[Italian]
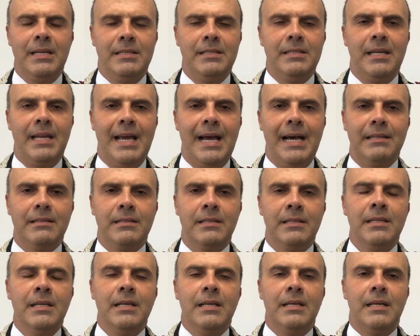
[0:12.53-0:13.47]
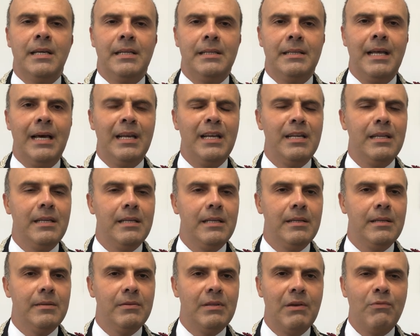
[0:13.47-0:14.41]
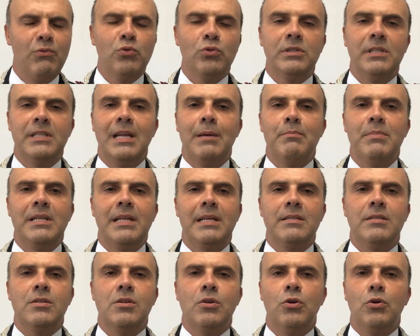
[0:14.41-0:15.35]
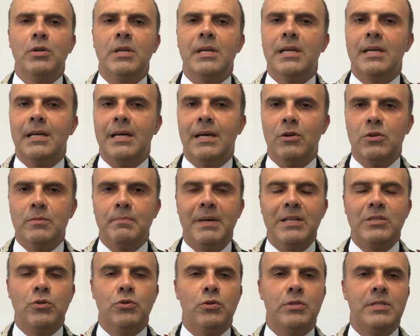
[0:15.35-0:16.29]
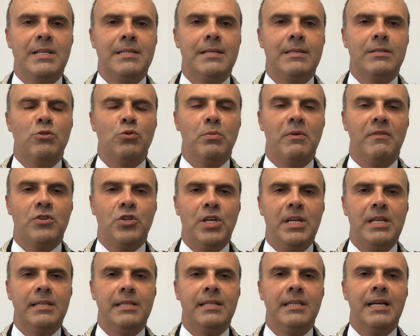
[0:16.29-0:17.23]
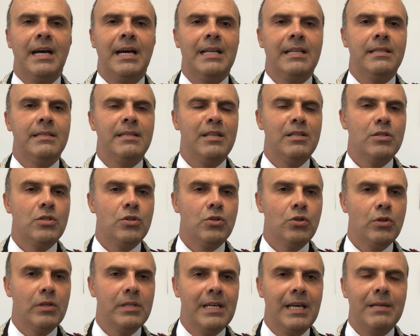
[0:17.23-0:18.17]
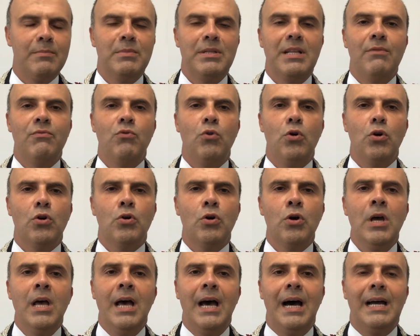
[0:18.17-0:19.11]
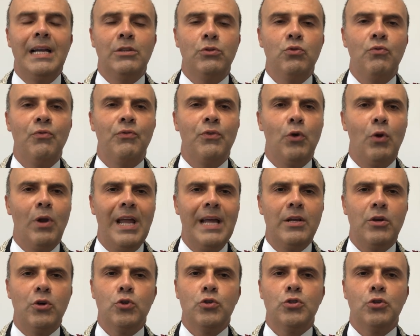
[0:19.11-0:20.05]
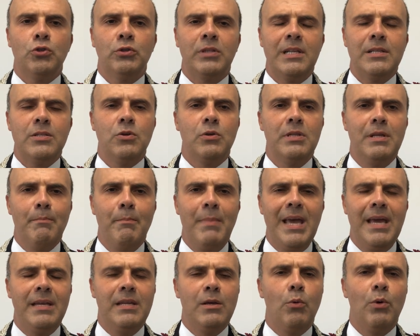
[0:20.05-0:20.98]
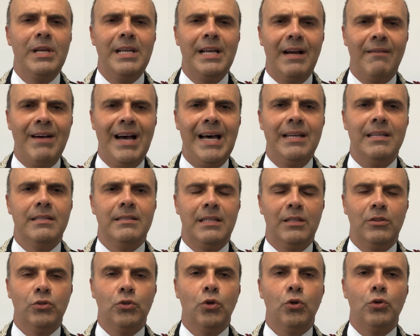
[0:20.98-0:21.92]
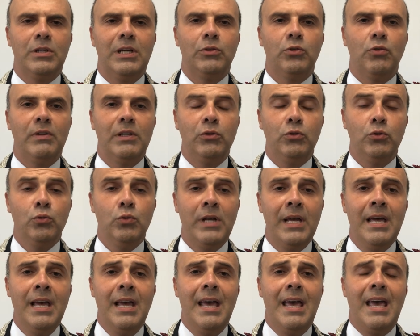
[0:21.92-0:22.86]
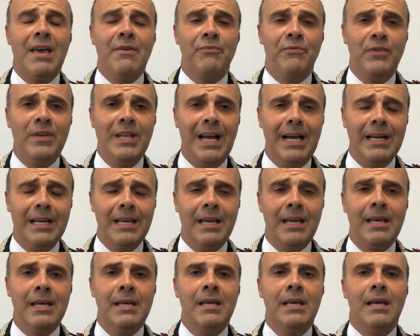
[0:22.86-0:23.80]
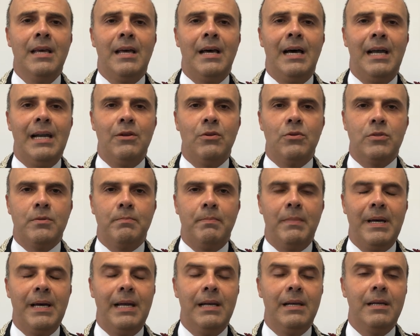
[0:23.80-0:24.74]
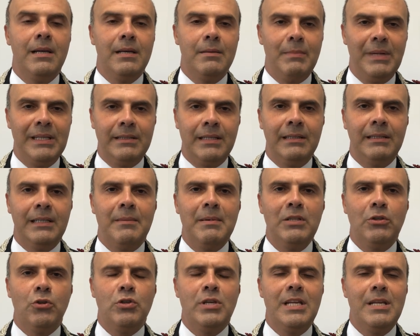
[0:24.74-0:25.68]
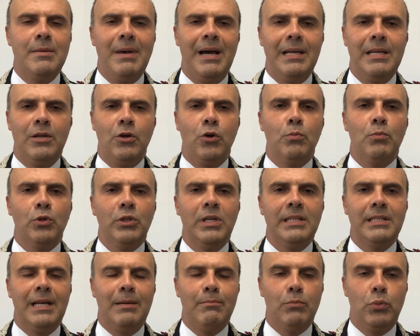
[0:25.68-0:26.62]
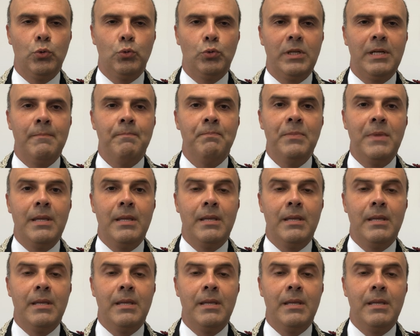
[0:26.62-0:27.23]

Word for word: di reati, eh, dai furti in abitazione allo spazio di sostanze stupefacenti, alla detenzione di armi da fuoco, alle truffe online con sottrazione di beni, quali cavalli, trattori, autovetture e finanche allo, al maltrattamento di animali con modalità brute.